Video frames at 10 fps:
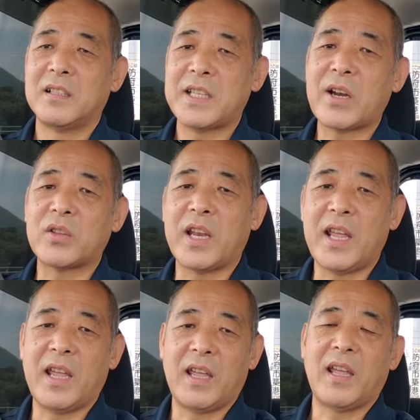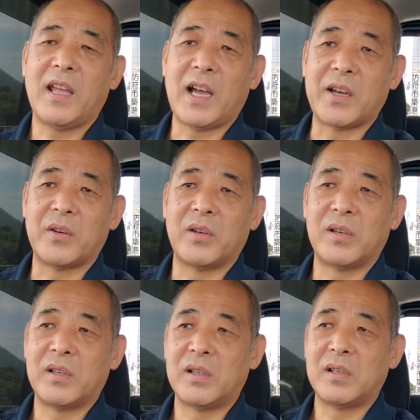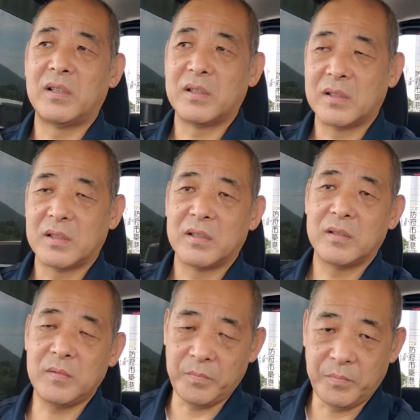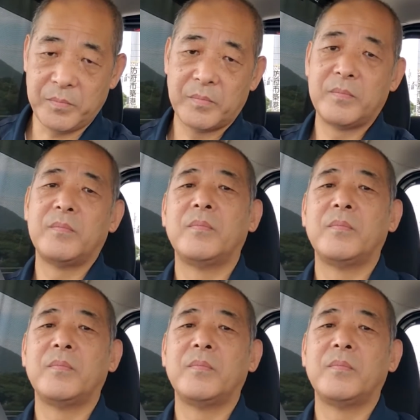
なのでねあのー